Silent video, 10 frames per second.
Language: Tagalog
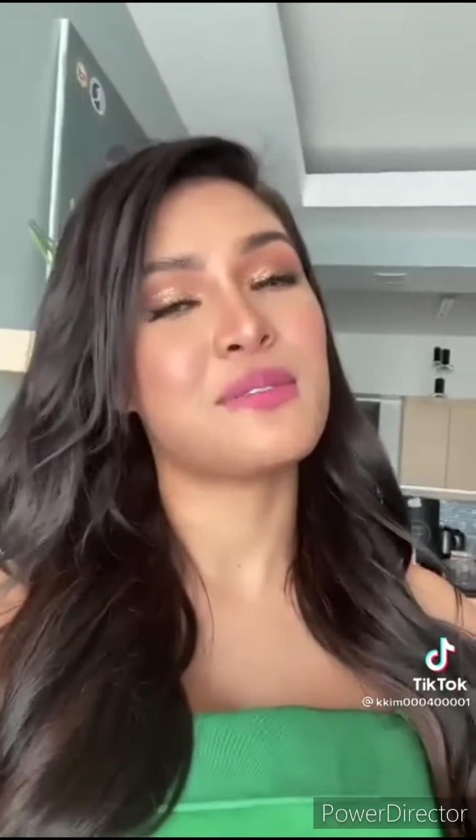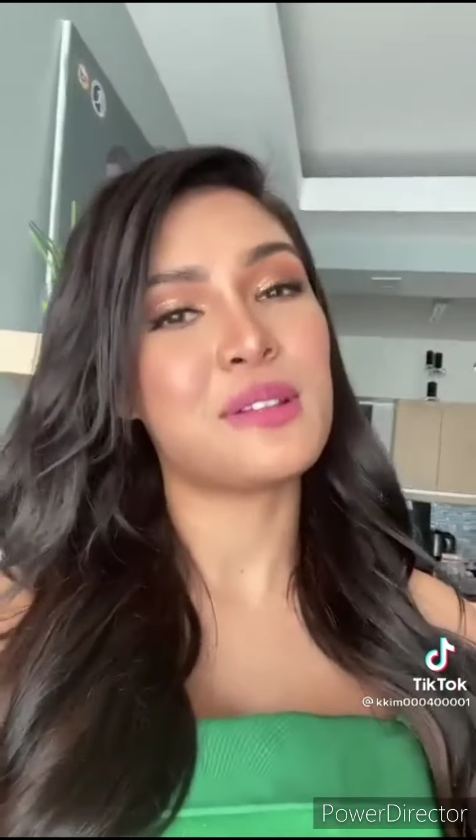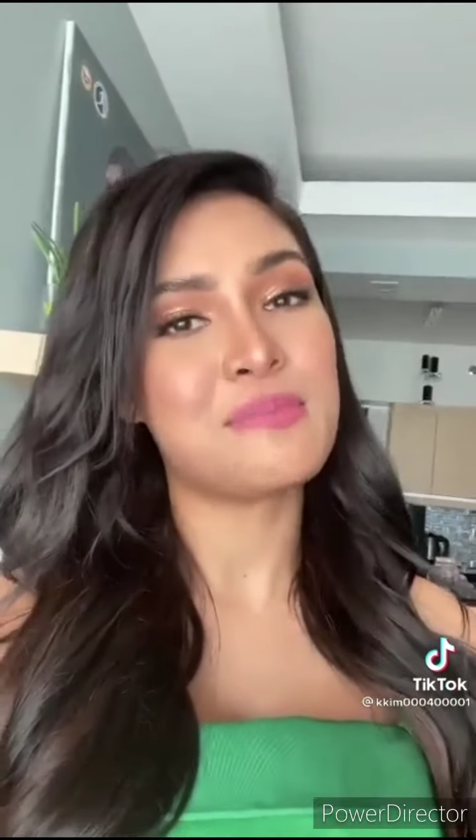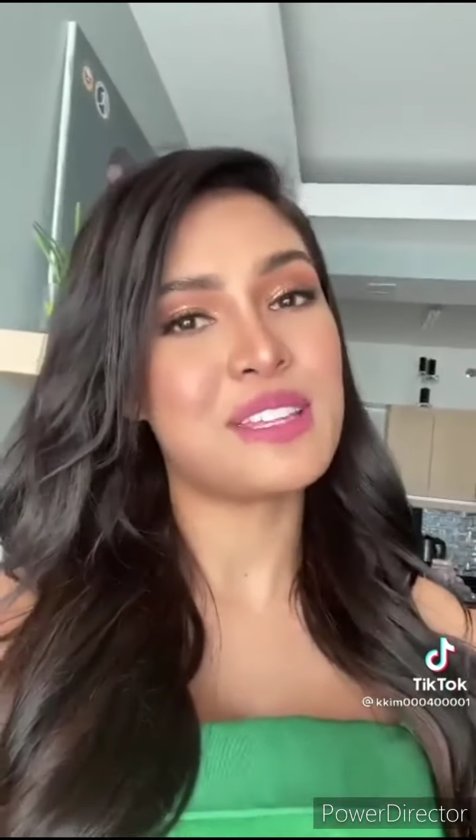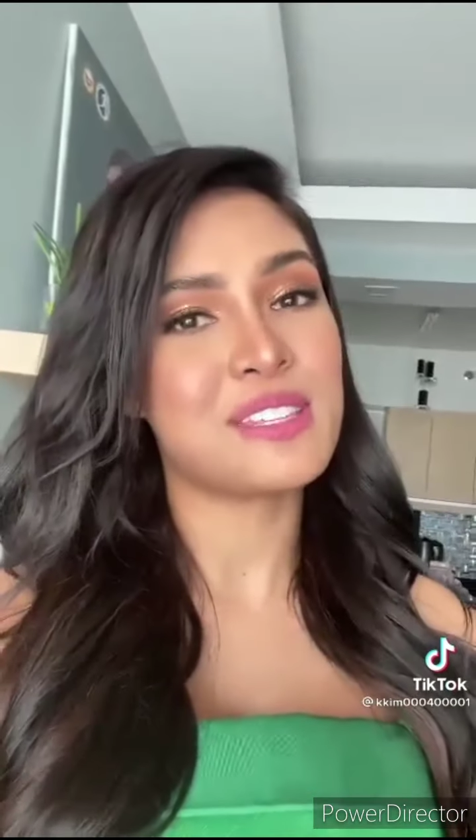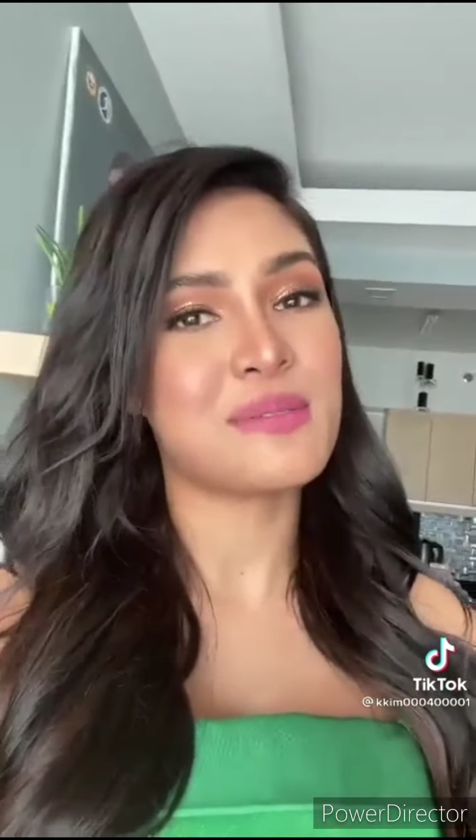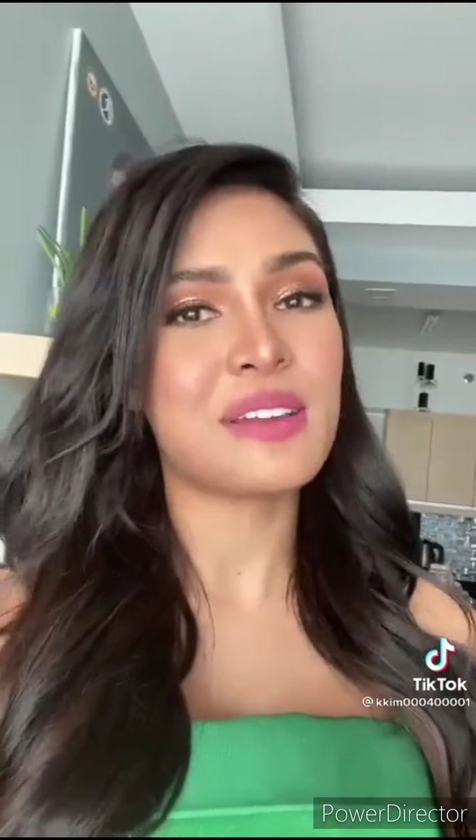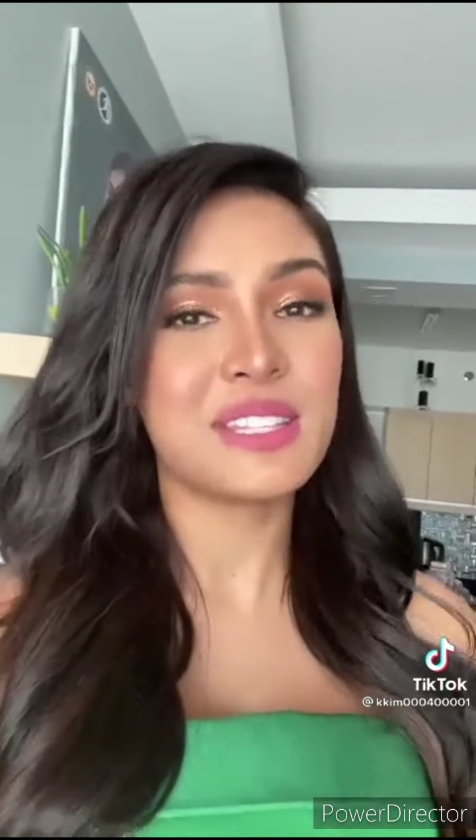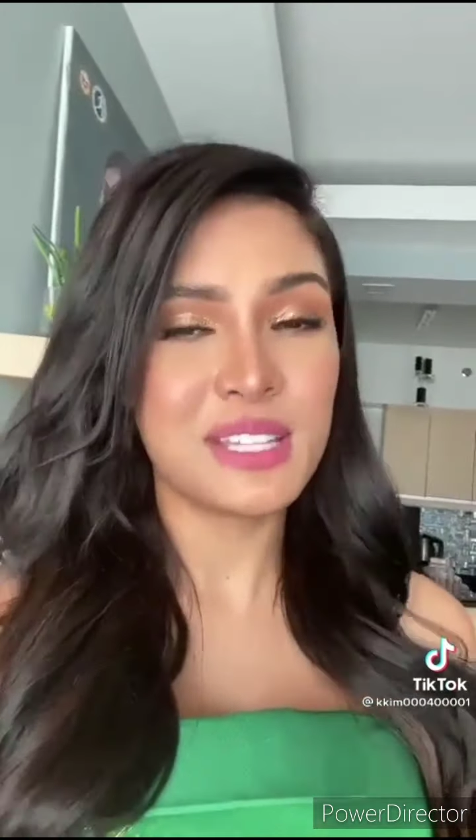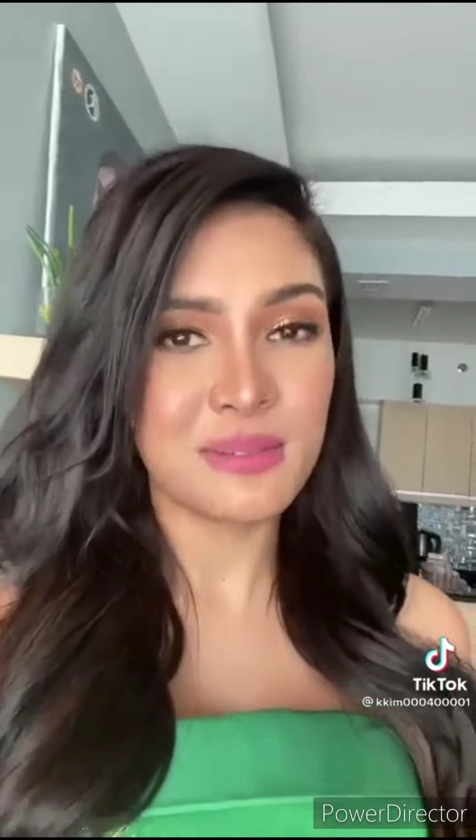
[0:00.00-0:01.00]
Philippines
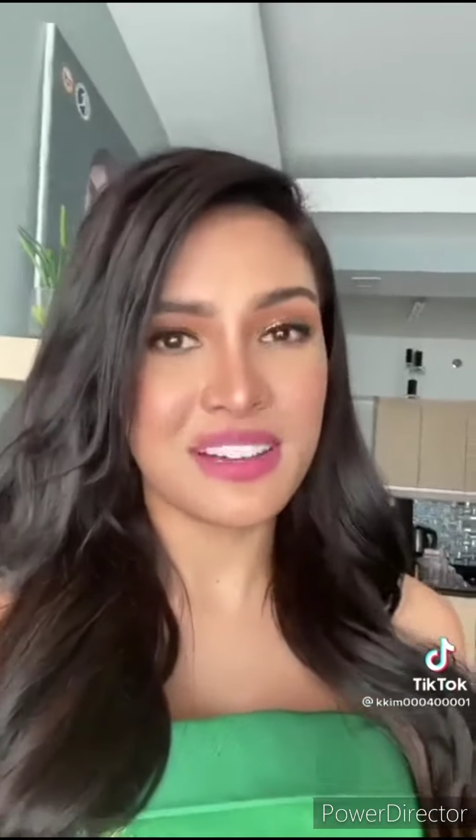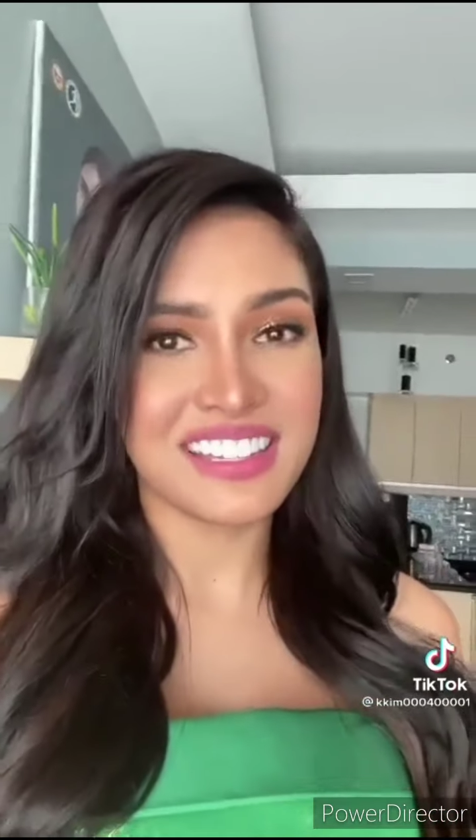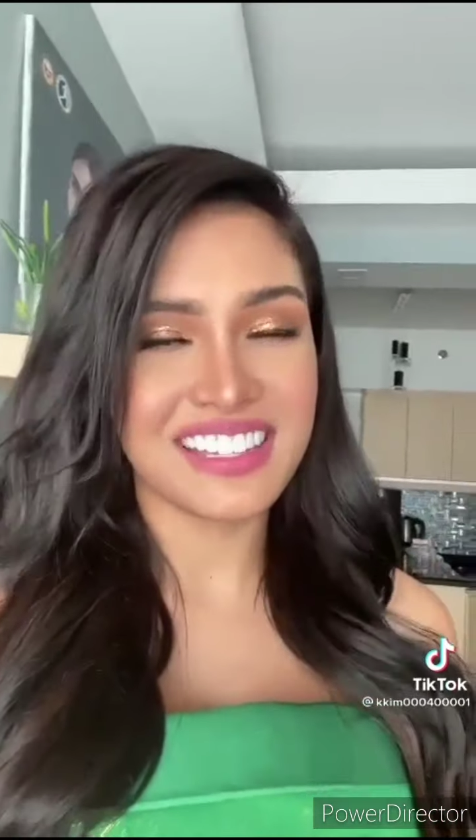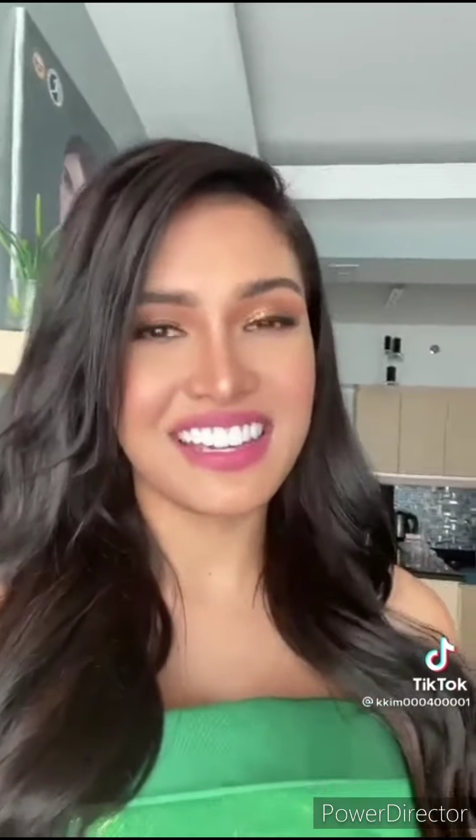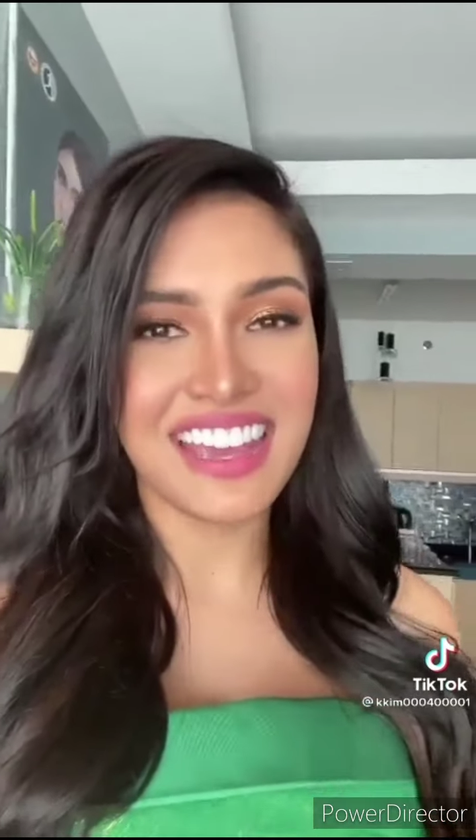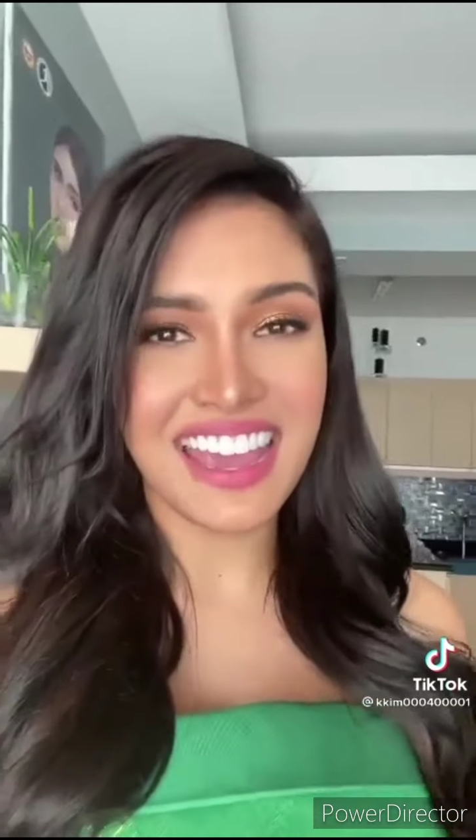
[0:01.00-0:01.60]
2020.